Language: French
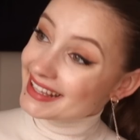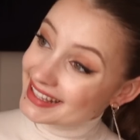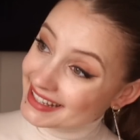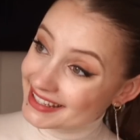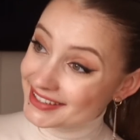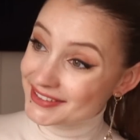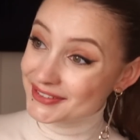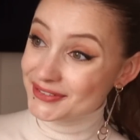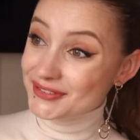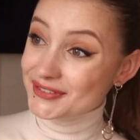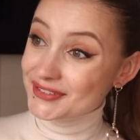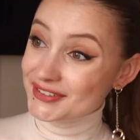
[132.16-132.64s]
Et
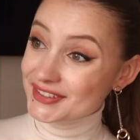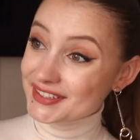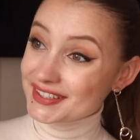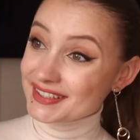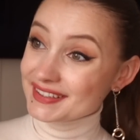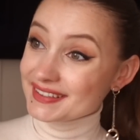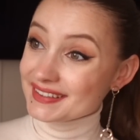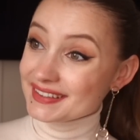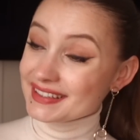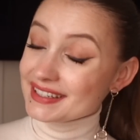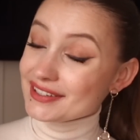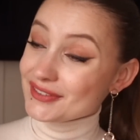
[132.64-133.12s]
donc,
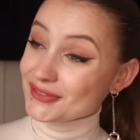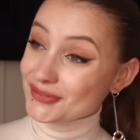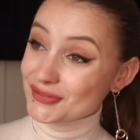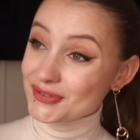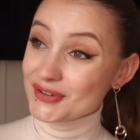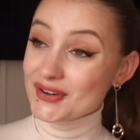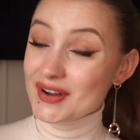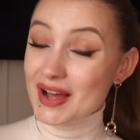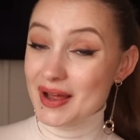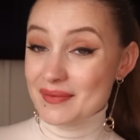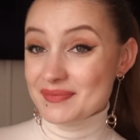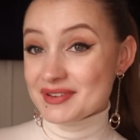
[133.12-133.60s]
il
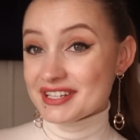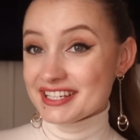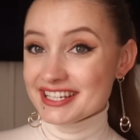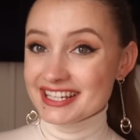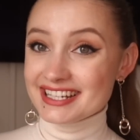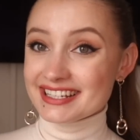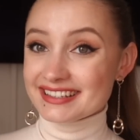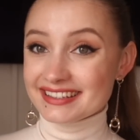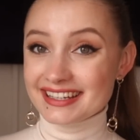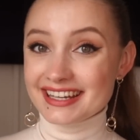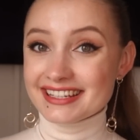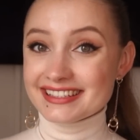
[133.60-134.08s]
faut appliquer
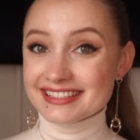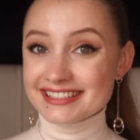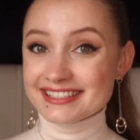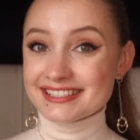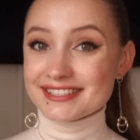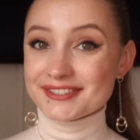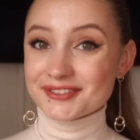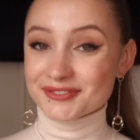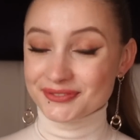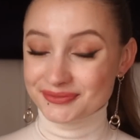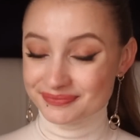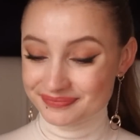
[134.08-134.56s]
les
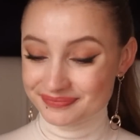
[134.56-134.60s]
traditions.